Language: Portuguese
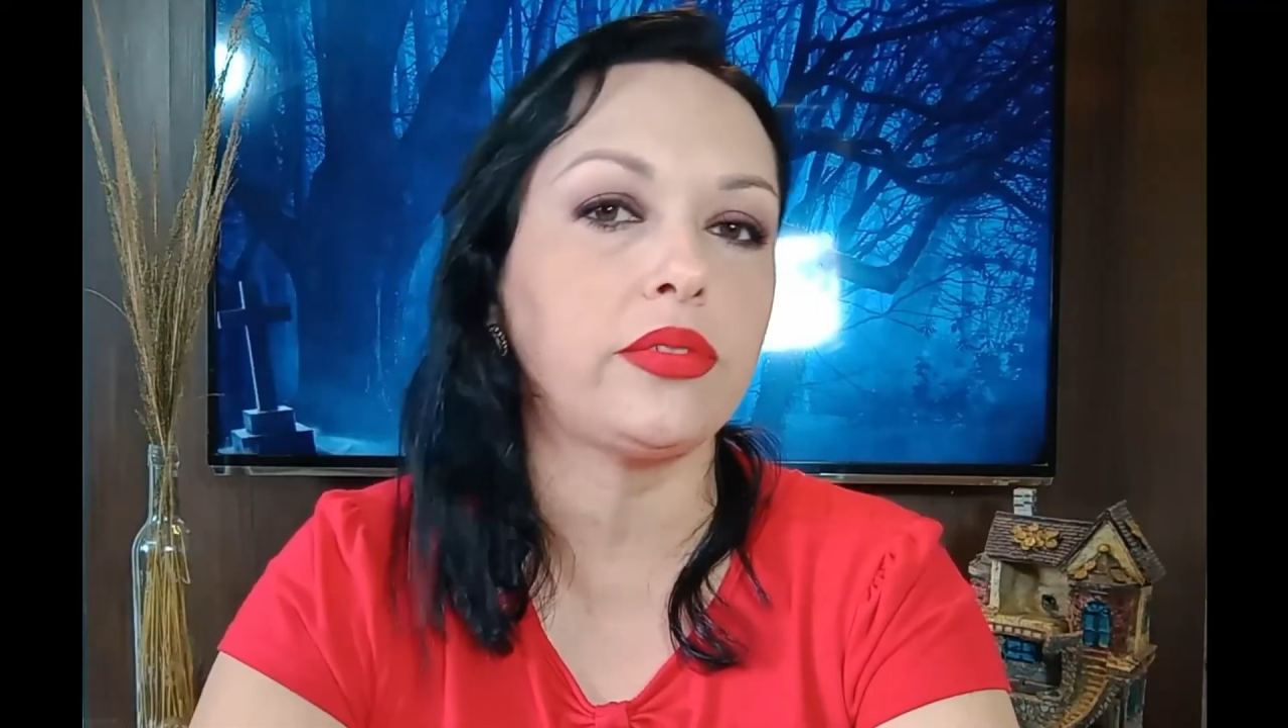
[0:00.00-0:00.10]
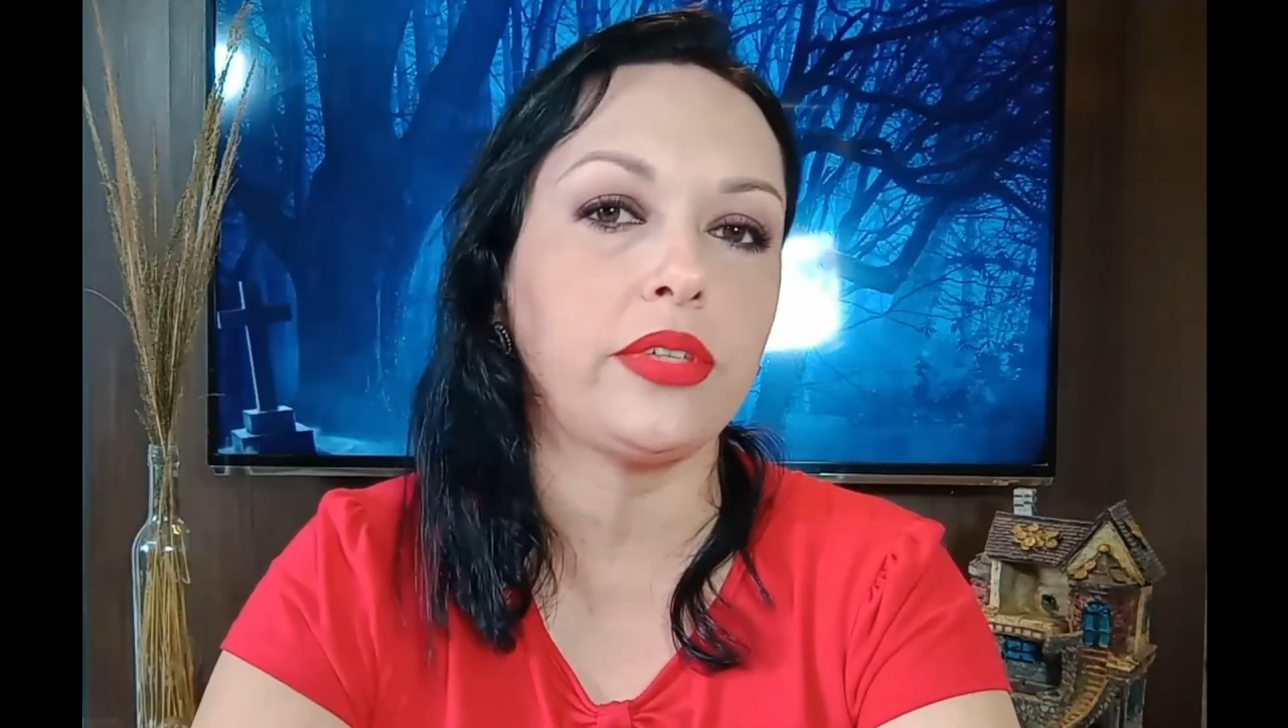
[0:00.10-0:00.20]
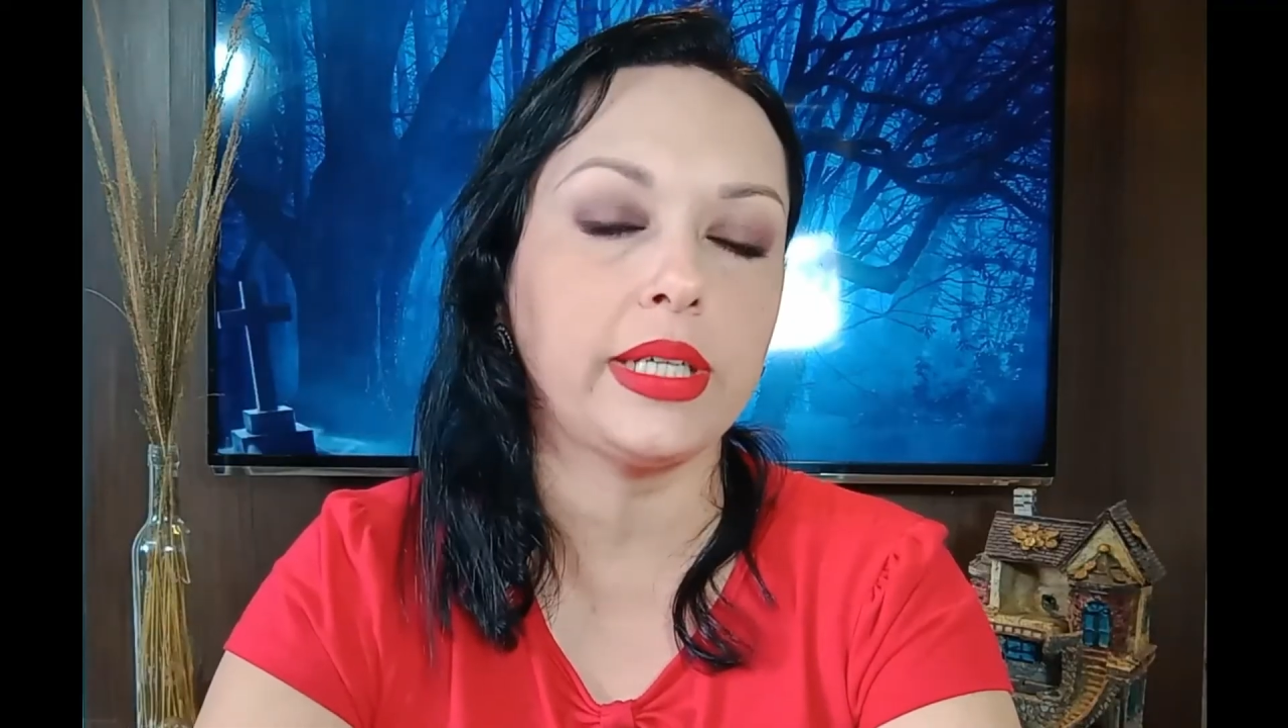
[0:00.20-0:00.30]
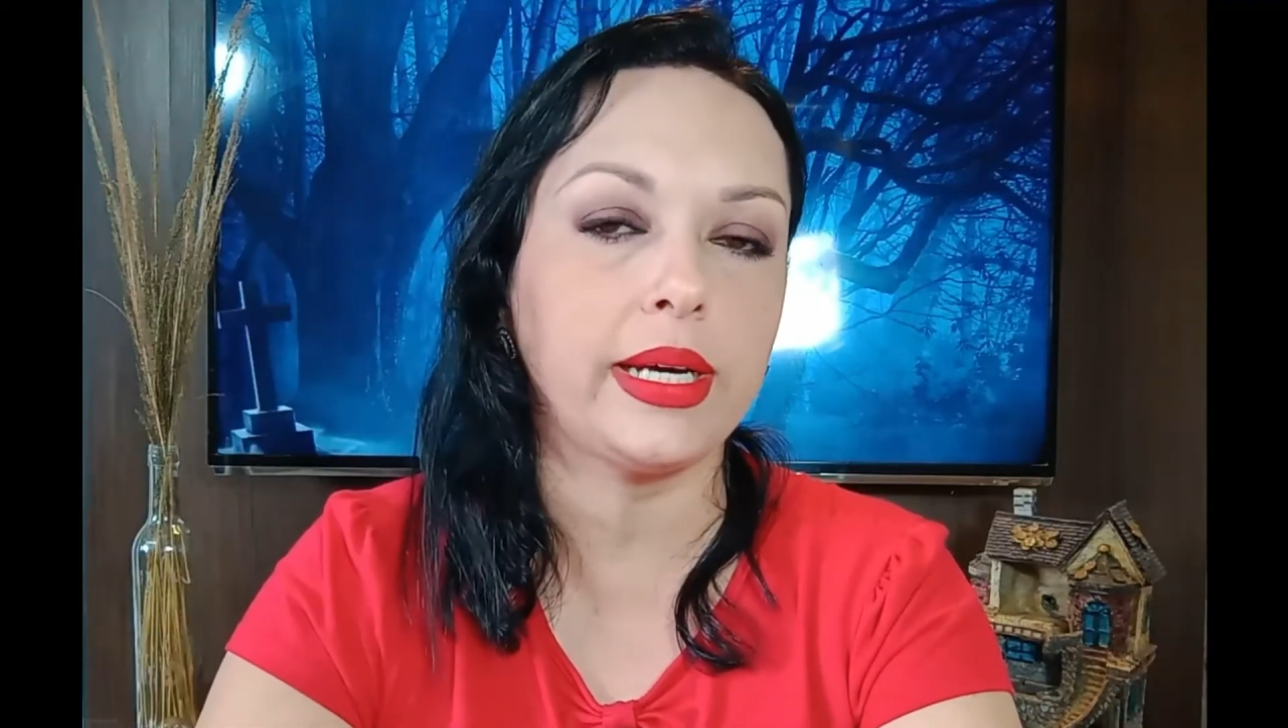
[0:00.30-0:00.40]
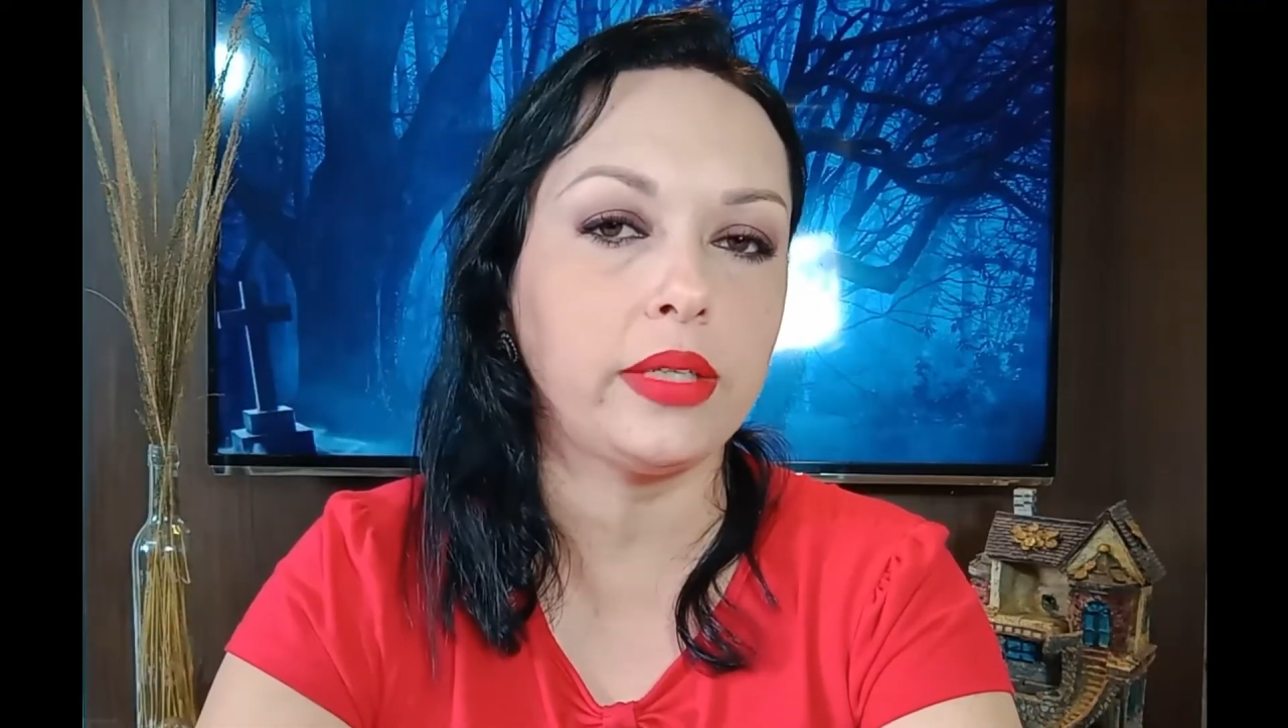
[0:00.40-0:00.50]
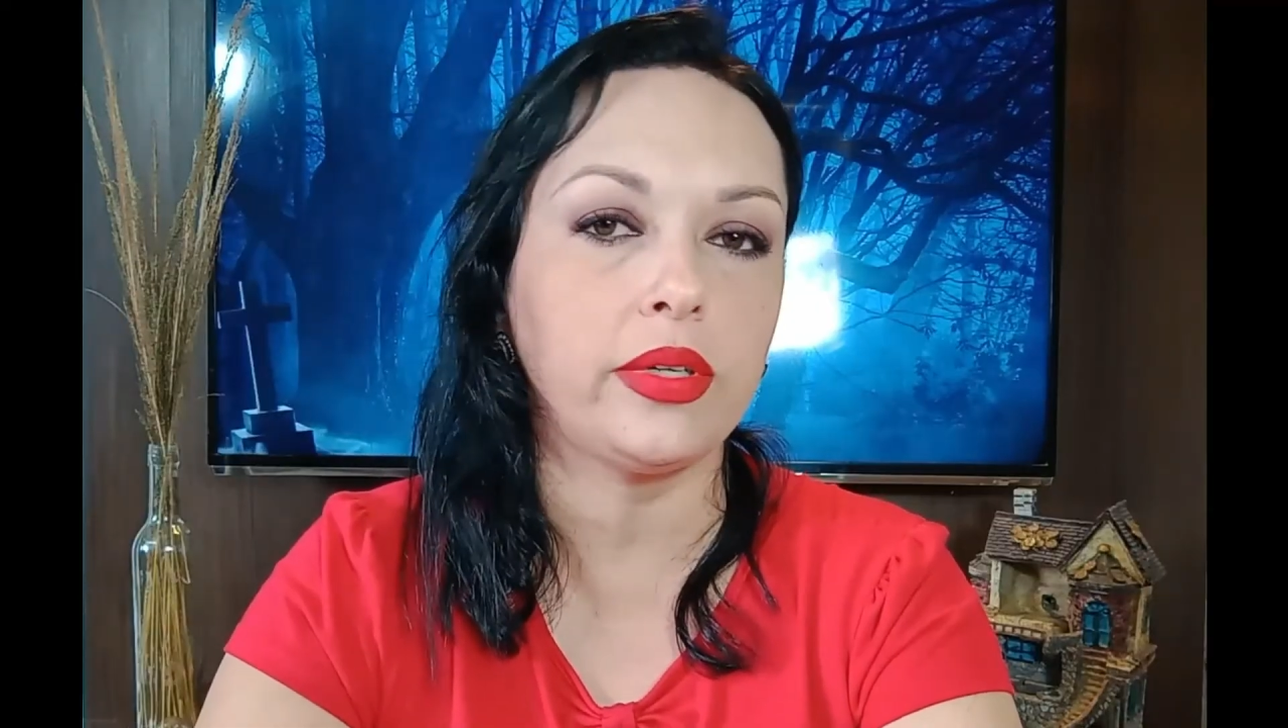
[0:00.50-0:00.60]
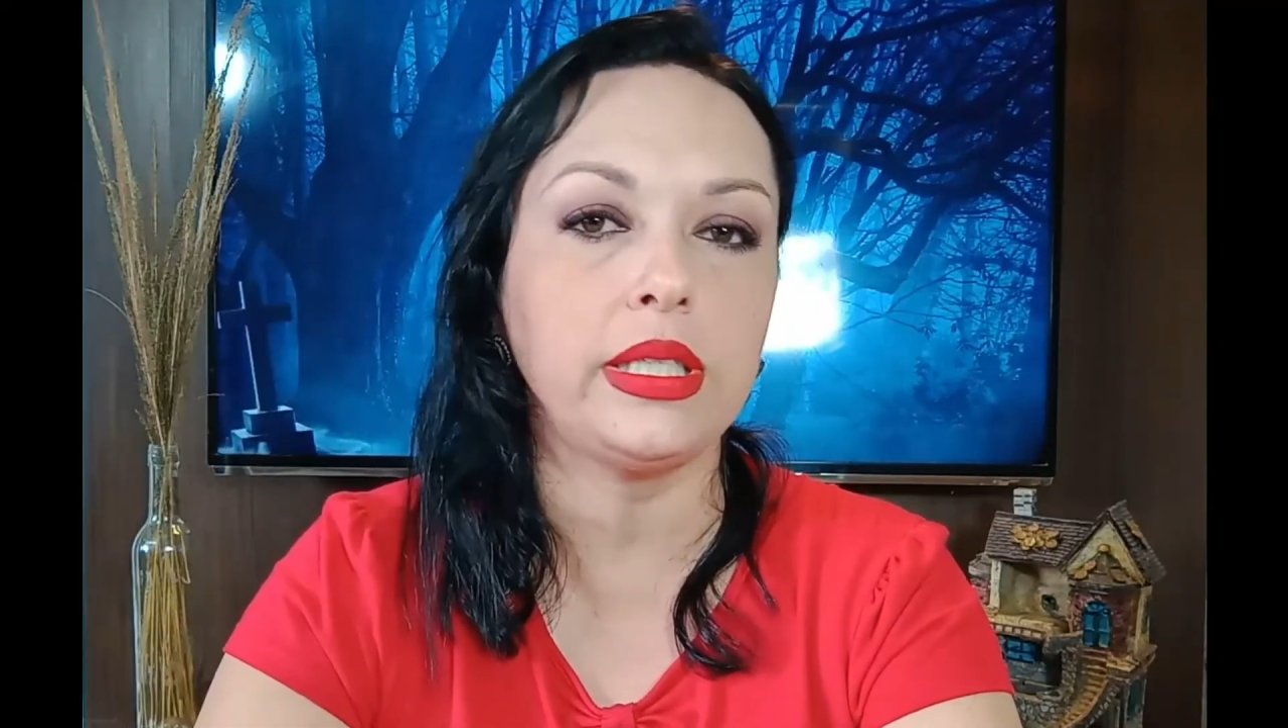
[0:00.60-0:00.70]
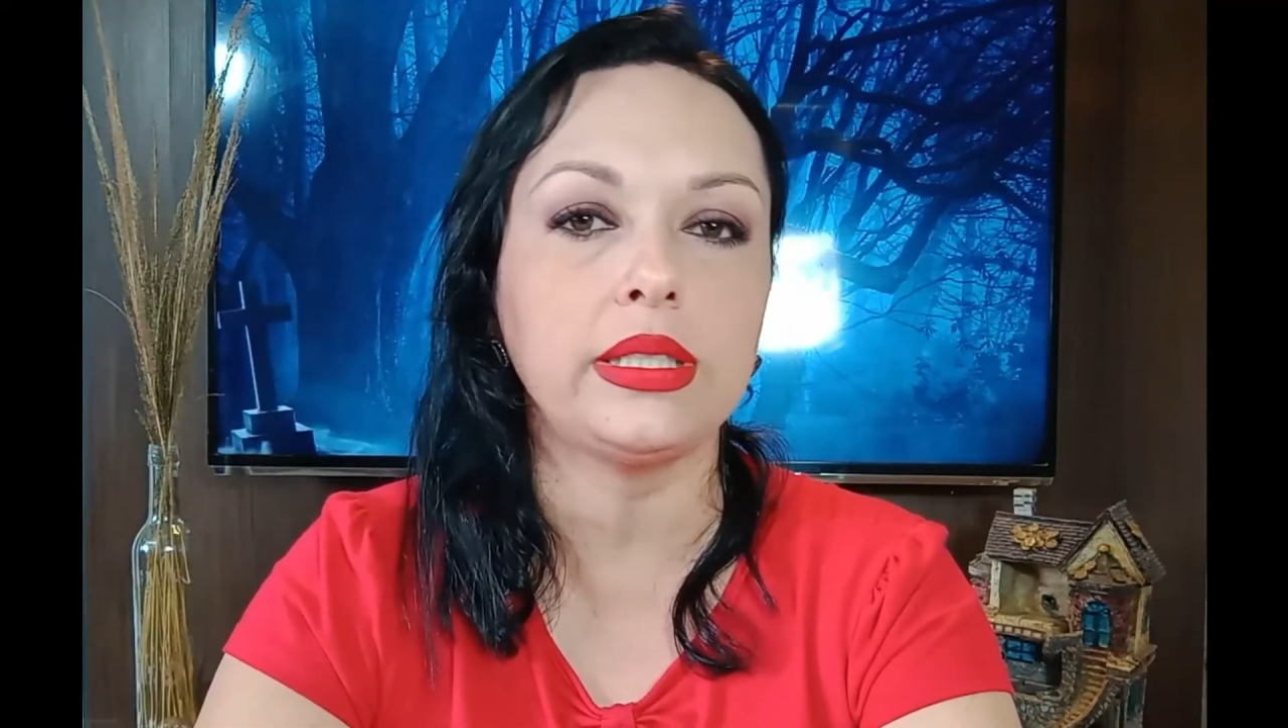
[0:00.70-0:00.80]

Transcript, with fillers: que ficaram